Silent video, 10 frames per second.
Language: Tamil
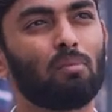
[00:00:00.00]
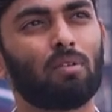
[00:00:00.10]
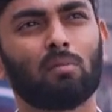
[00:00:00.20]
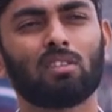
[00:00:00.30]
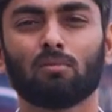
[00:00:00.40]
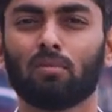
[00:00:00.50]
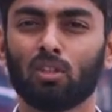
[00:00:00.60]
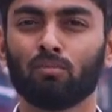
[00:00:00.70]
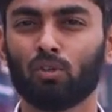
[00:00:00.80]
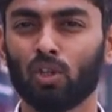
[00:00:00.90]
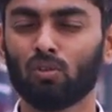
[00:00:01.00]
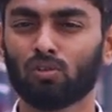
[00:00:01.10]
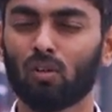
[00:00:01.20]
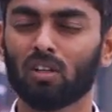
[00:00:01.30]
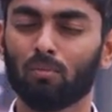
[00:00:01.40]
இந்த பிரபஞ்சத்தை பற்றியும் புரியும்
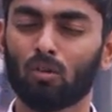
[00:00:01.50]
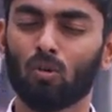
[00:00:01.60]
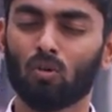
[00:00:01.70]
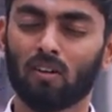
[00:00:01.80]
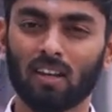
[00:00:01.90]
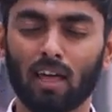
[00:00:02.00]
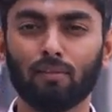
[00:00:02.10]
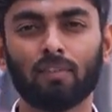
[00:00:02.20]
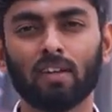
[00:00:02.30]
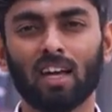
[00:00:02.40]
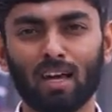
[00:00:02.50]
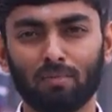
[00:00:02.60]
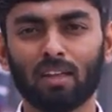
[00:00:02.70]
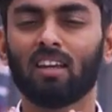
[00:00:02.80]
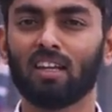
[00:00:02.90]
ஸோ அதுக்கப்புறம் உங்களோட லைஃப்
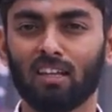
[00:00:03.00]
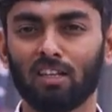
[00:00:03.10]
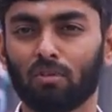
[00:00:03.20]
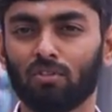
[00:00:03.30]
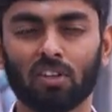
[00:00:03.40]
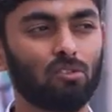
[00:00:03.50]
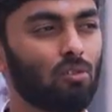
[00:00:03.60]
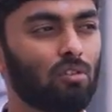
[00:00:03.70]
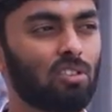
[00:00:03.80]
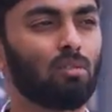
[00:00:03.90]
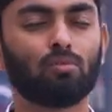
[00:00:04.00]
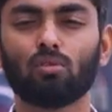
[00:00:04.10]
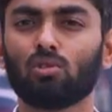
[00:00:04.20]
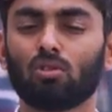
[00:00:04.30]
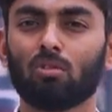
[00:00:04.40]
ஹாப்பியாக தான் நீங்கள் லீட் பண்ணுவீங்க ஸோ அந்த விஷயம்
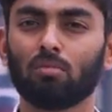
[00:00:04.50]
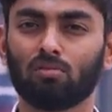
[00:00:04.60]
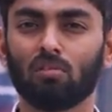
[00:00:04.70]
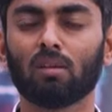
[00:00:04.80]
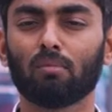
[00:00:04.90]
புரிஞ்சிருக்கும் அப்படின்னு சொல்லி